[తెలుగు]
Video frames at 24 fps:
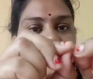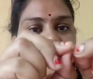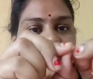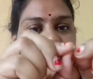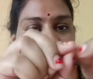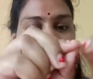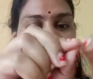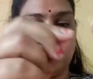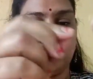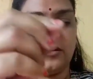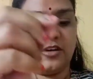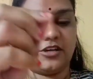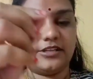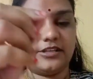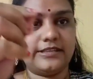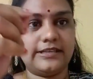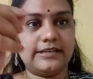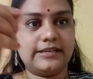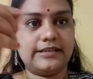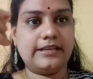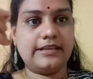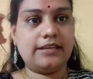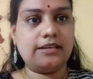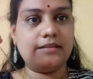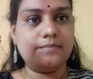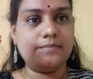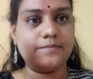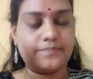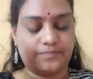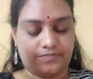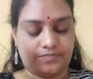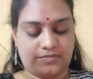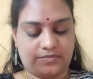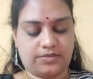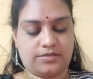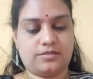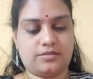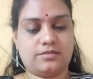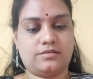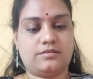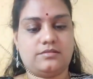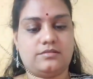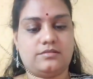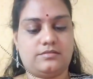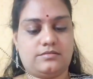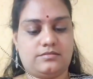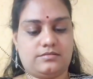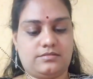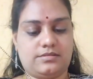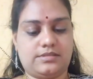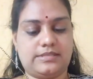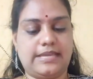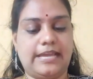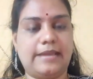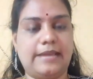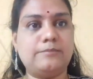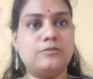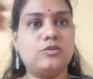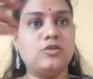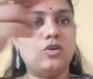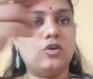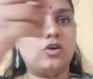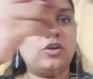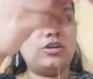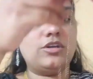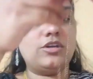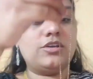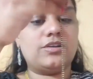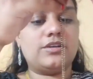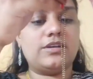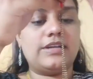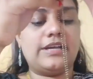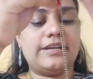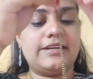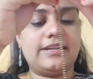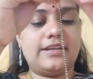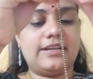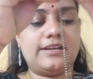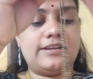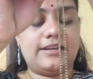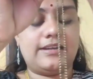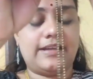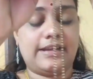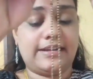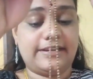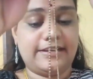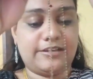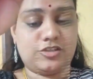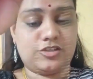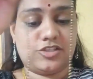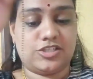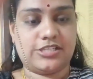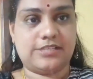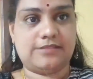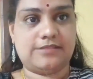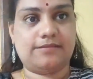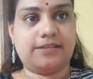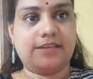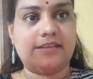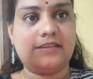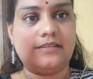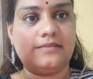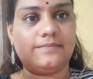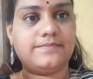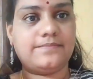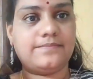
చాలా బాగుందండి సేమ్ గోల్డ్ లుక్ లానే వచ్చింది